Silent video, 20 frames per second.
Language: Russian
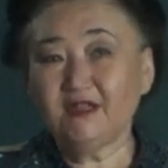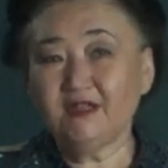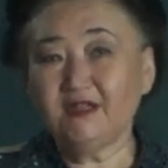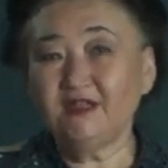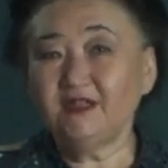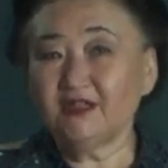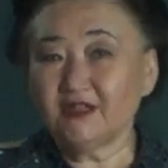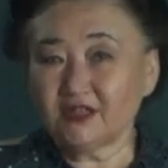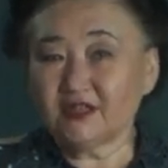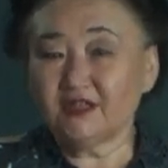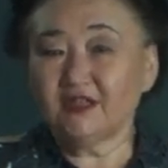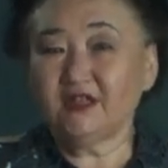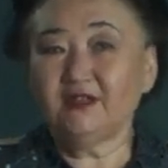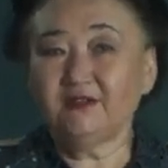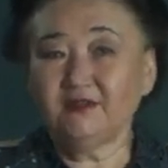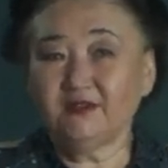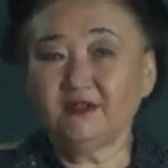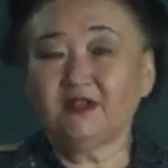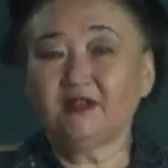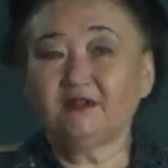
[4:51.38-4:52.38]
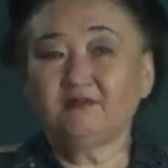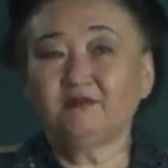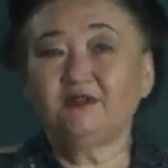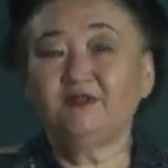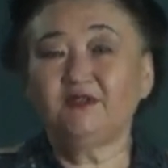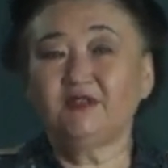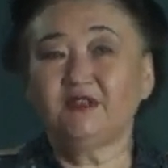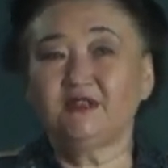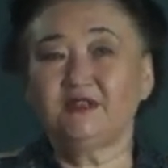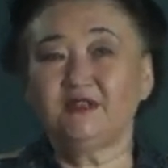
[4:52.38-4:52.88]
и нашла как бы
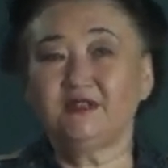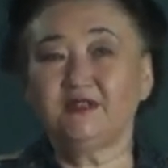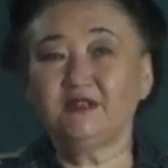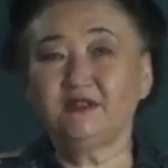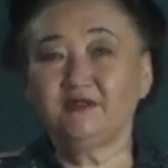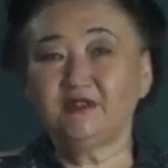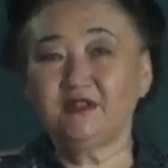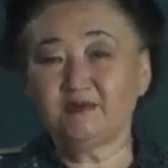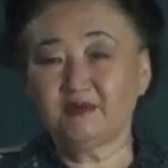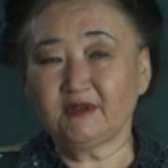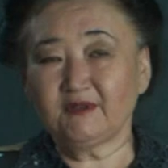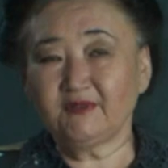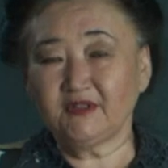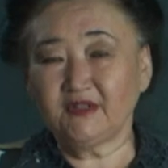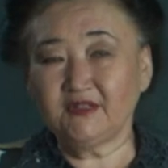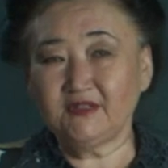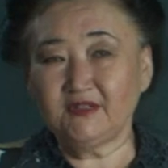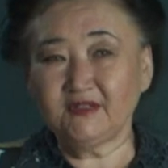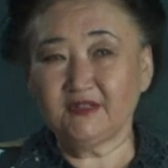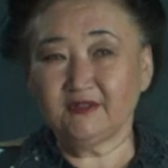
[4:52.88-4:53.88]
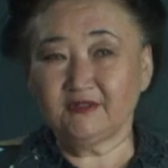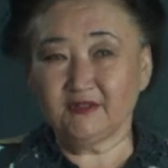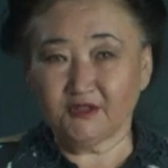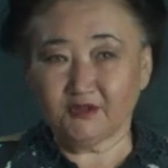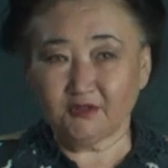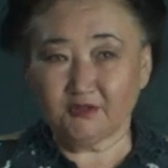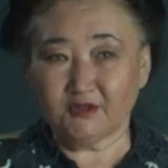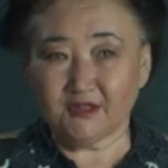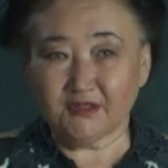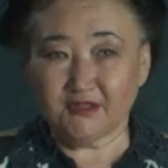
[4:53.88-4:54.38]
финансирование, профинансировала
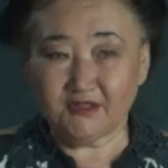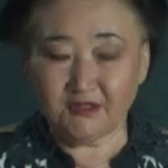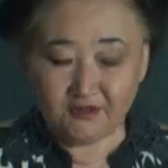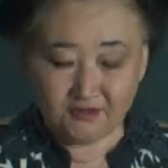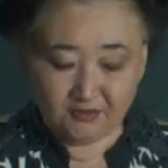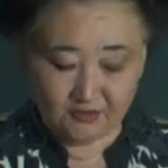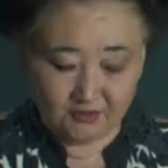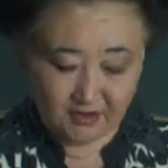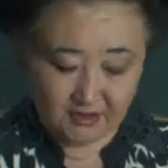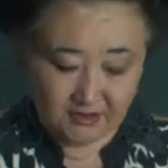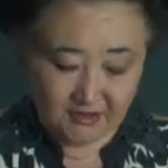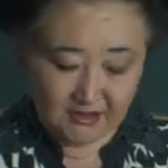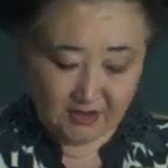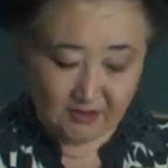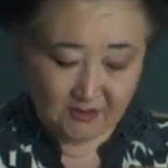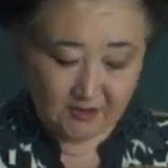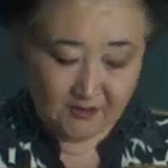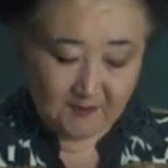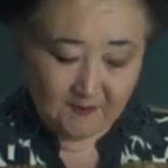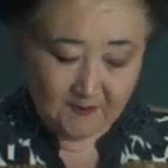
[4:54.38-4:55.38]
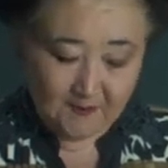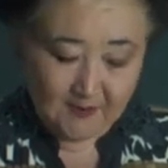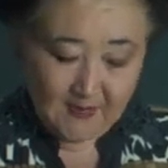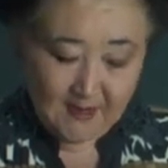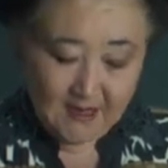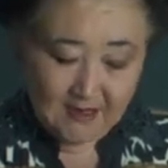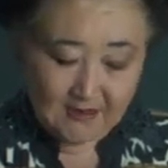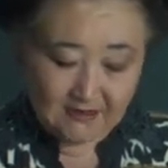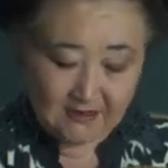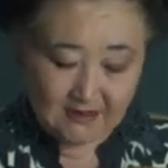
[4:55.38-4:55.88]
эту картину «Отау».
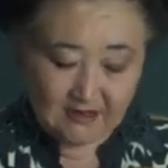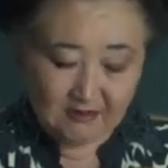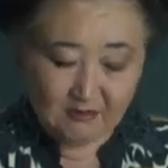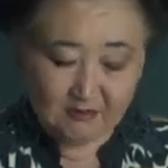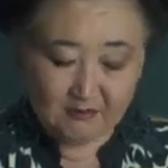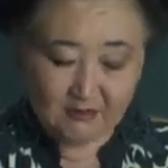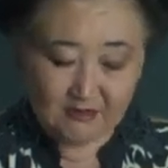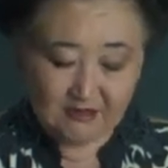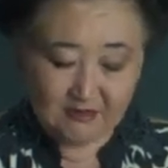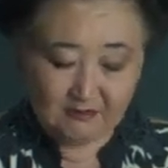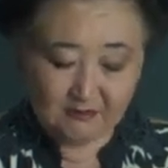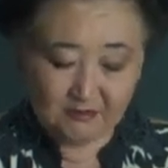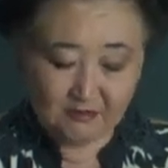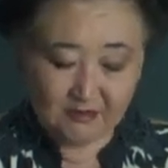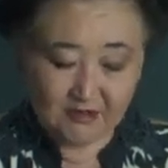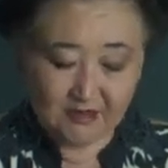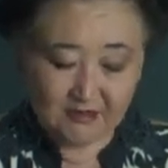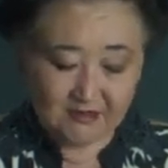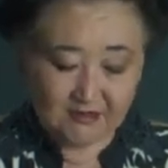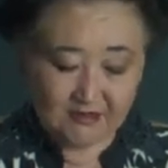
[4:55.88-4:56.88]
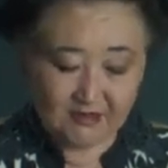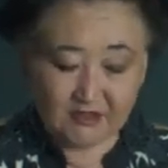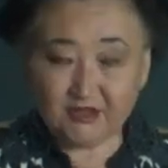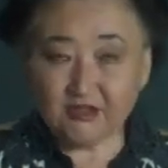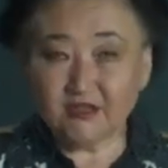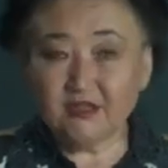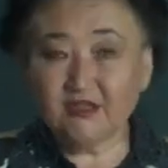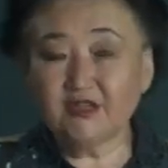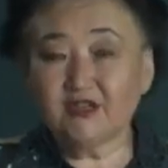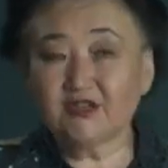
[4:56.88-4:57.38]
Таким образом, у нас
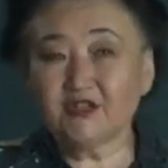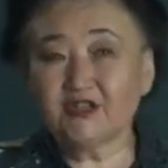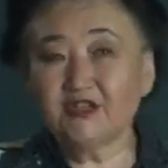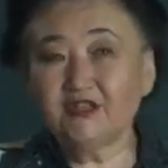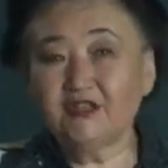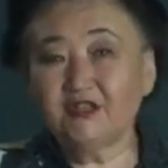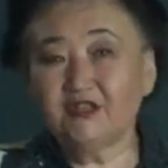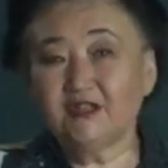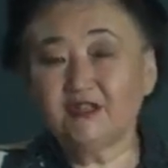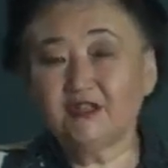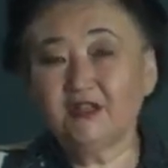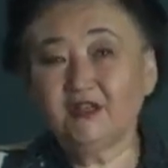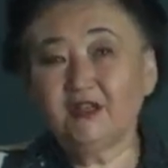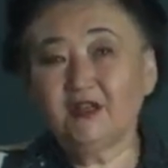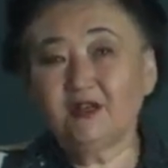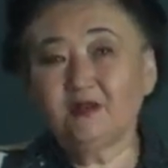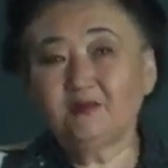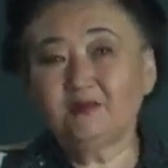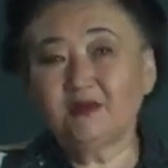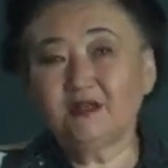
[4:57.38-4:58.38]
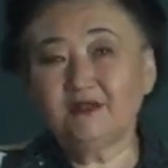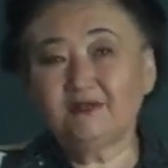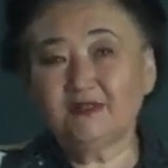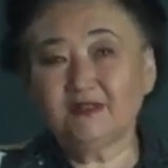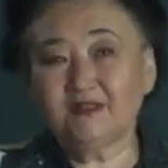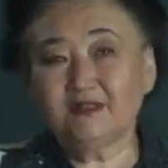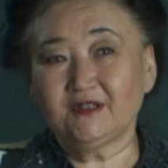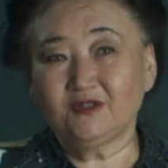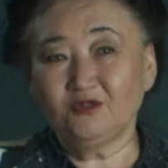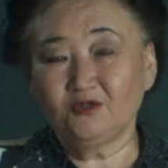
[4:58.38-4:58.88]
совершенно неожиданно
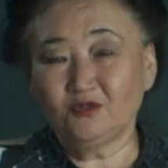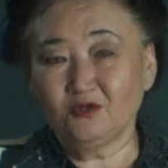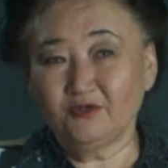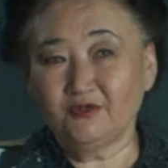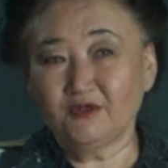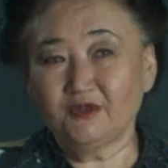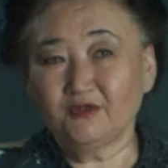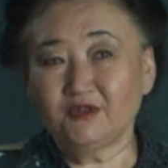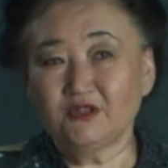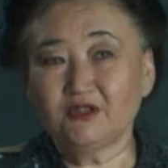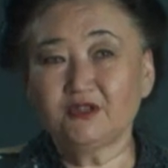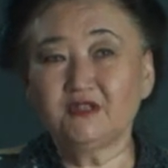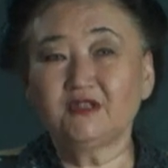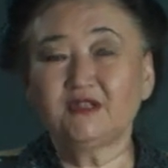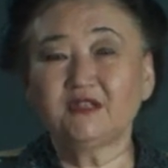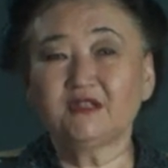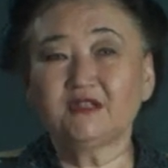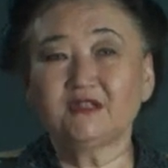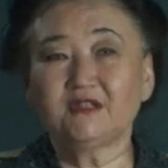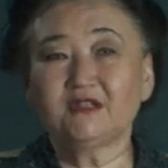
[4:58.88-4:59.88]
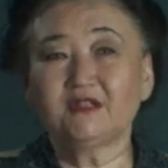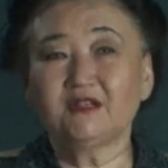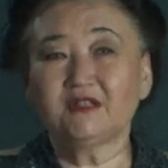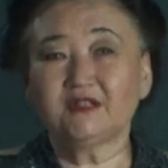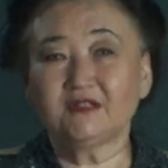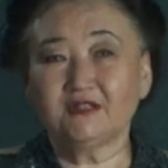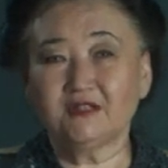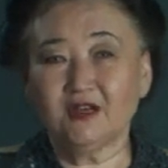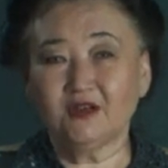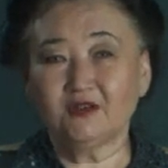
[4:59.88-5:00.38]
появился новый, очень интересный
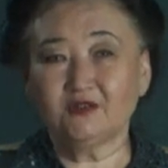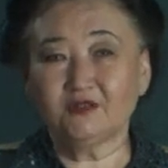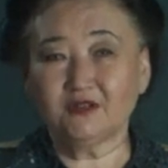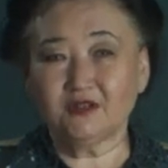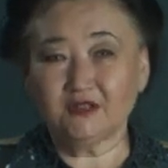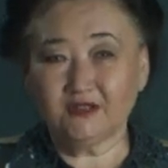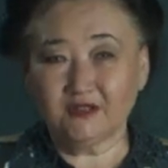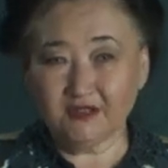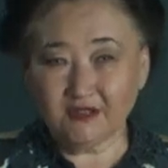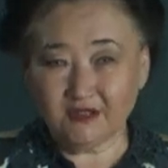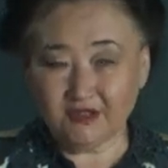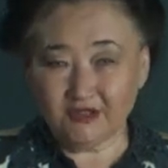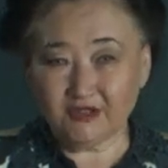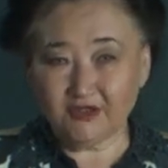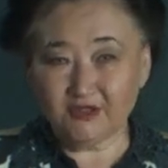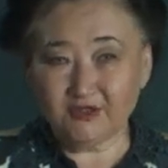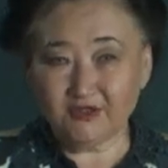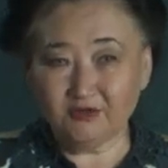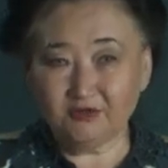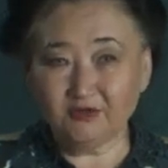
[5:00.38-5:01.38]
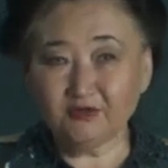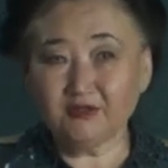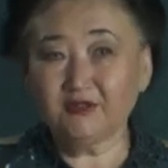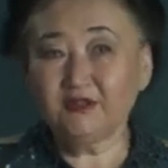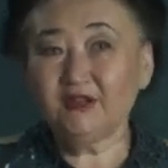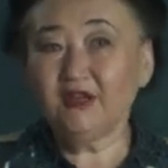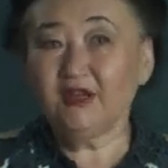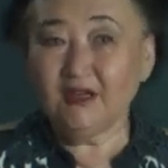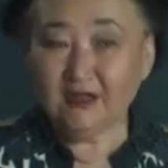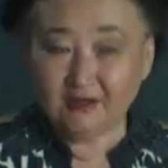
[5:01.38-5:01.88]
артхаусный режиссер.
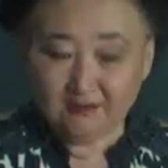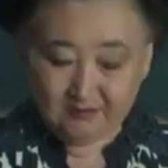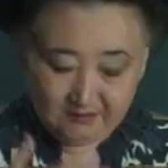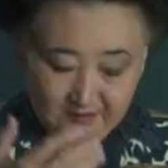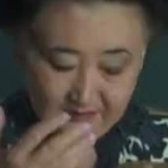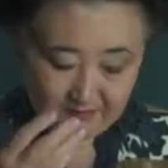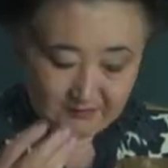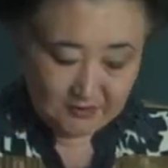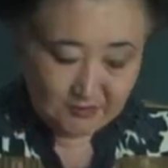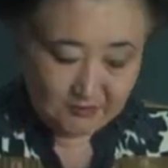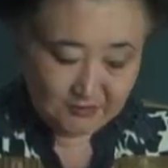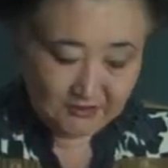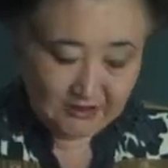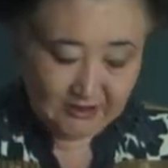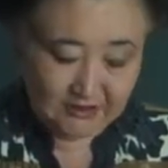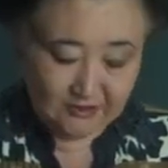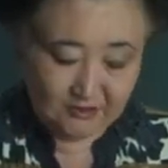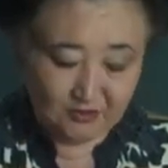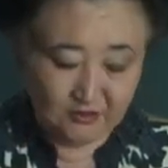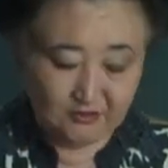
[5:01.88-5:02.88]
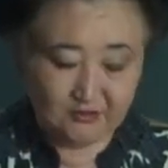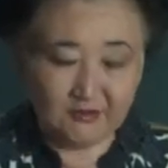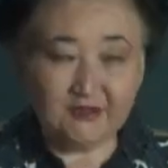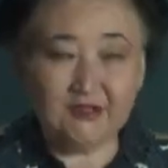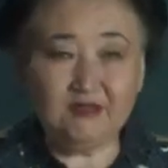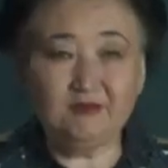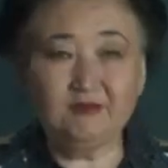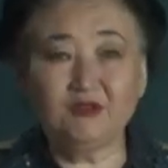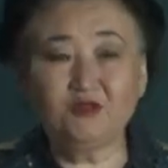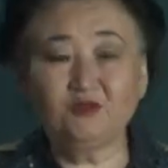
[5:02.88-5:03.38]
Мы узнали новое,
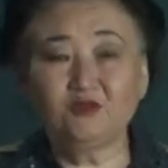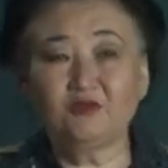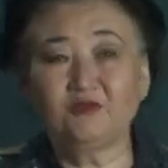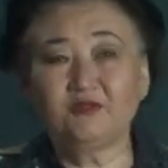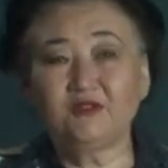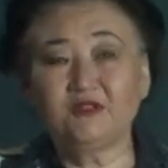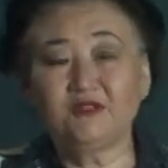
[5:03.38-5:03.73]
имя нового